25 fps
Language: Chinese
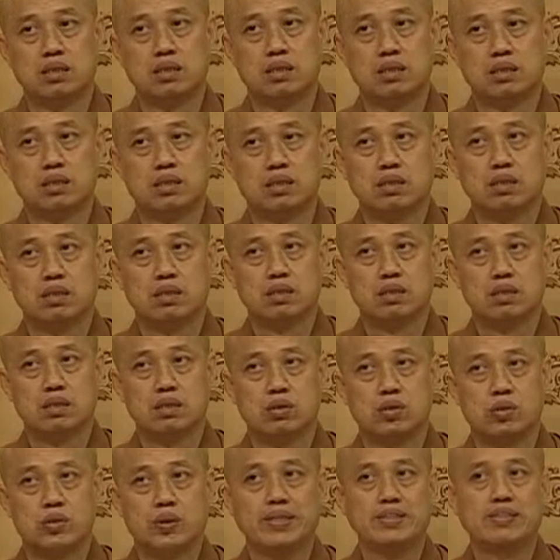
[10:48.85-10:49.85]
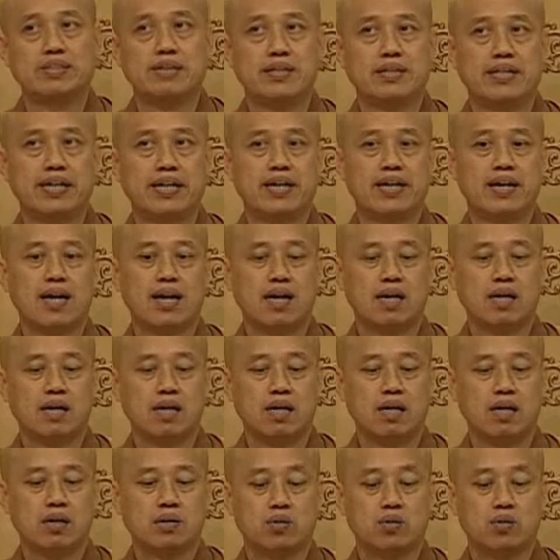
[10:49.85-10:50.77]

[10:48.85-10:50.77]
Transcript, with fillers: 呃学生也好啦，